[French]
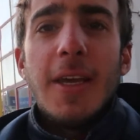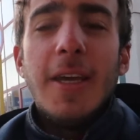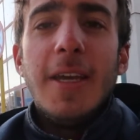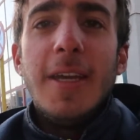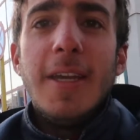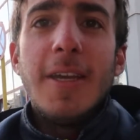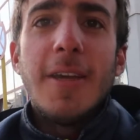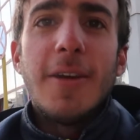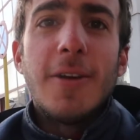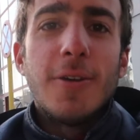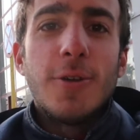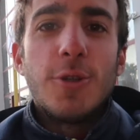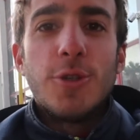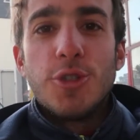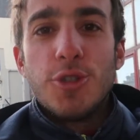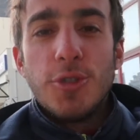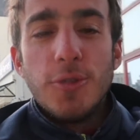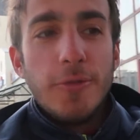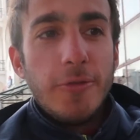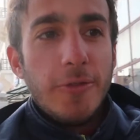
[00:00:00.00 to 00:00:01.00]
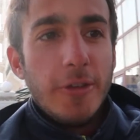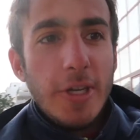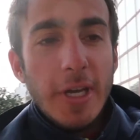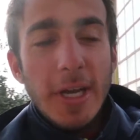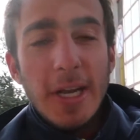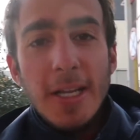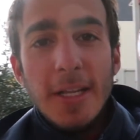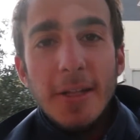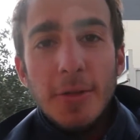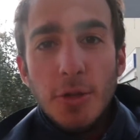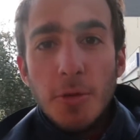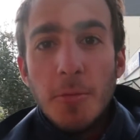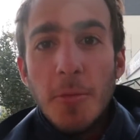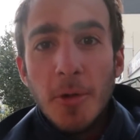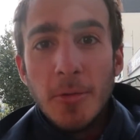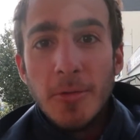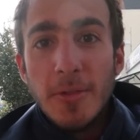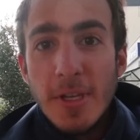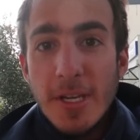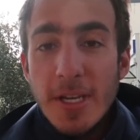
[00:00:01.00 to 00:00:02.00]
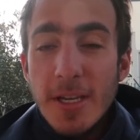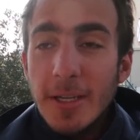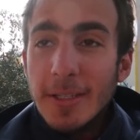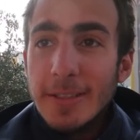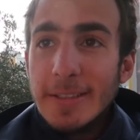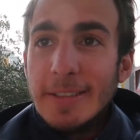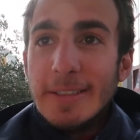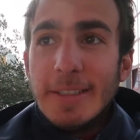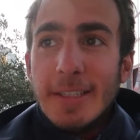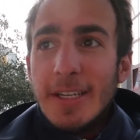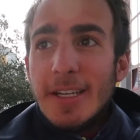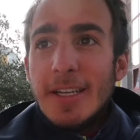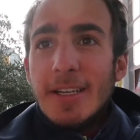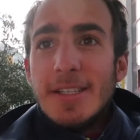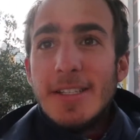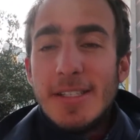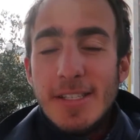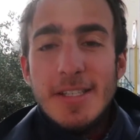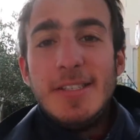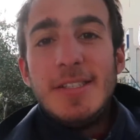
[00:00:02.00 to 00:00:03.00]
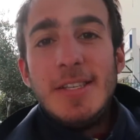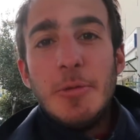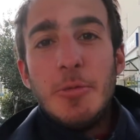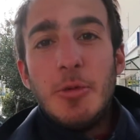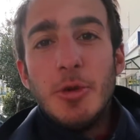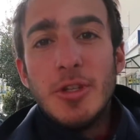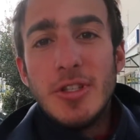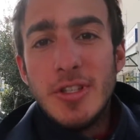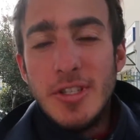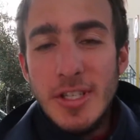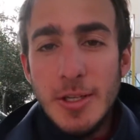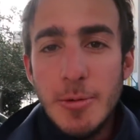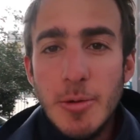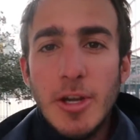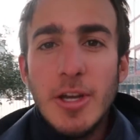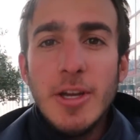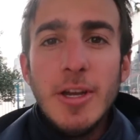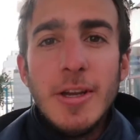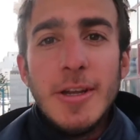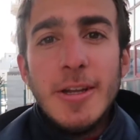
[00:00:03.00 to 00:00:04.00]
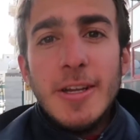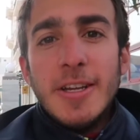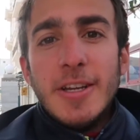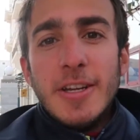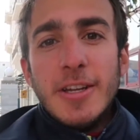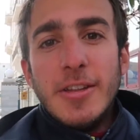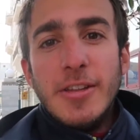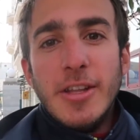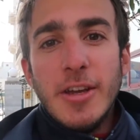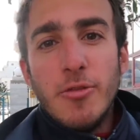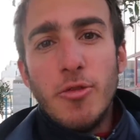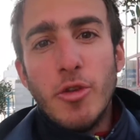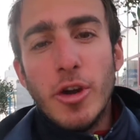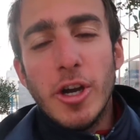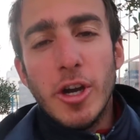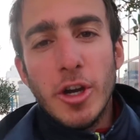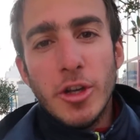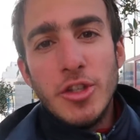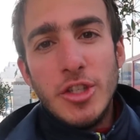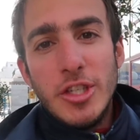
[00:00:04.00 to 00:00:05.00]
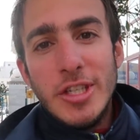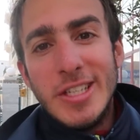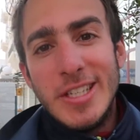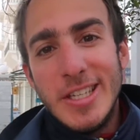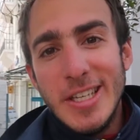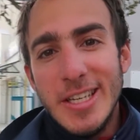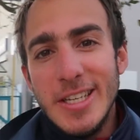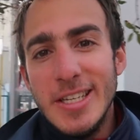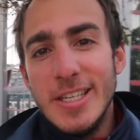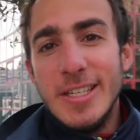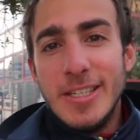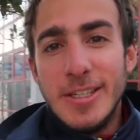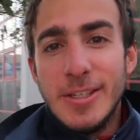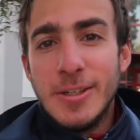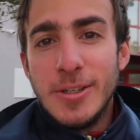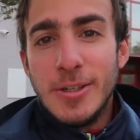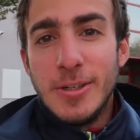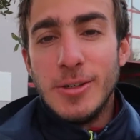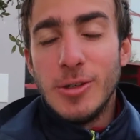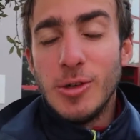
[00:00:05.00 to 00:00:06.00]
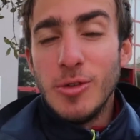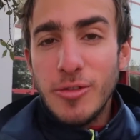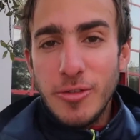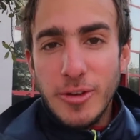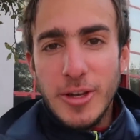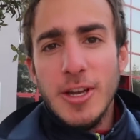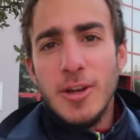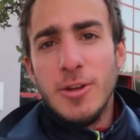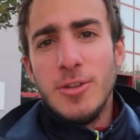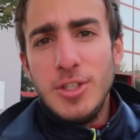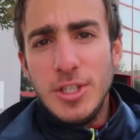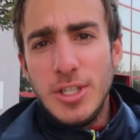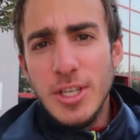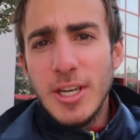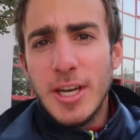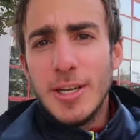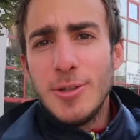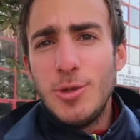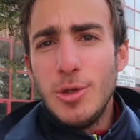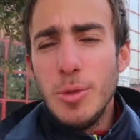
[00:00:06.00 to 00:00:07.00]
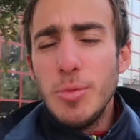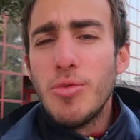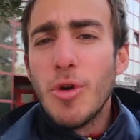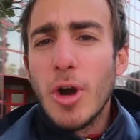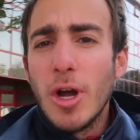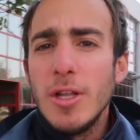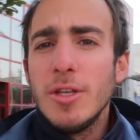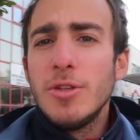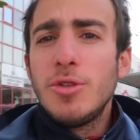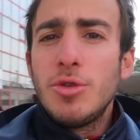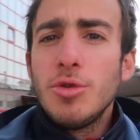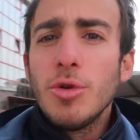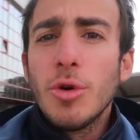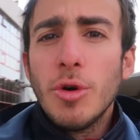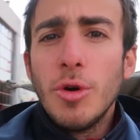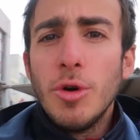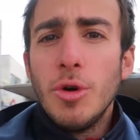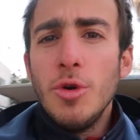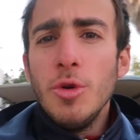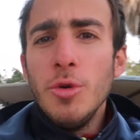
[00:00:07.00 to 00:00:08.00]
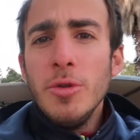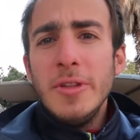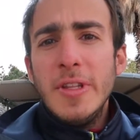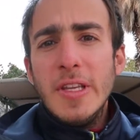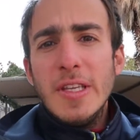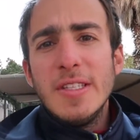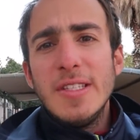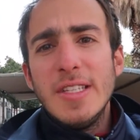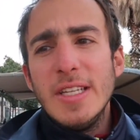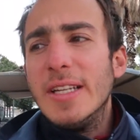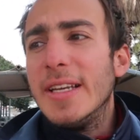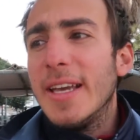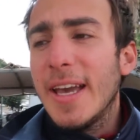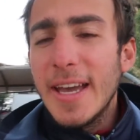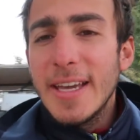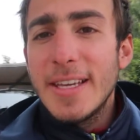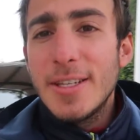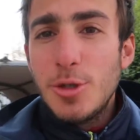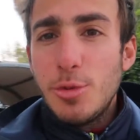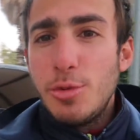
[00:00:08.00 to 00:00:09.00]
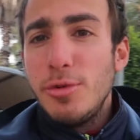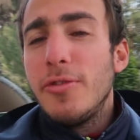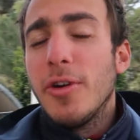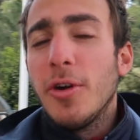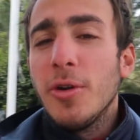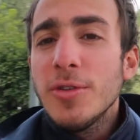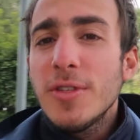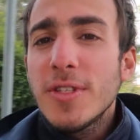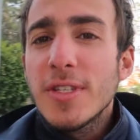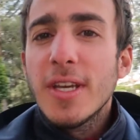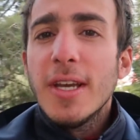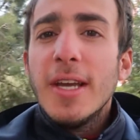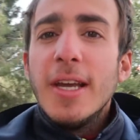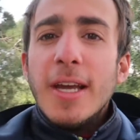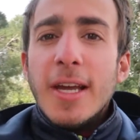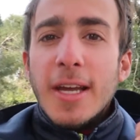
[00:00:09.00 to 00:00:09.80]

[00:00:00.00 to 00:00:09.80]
Et euh, je vais aller demander si c'est possible d'avoir un ticket offert, un ticket gratuit pour aller sur l'une des îles grecques suivantes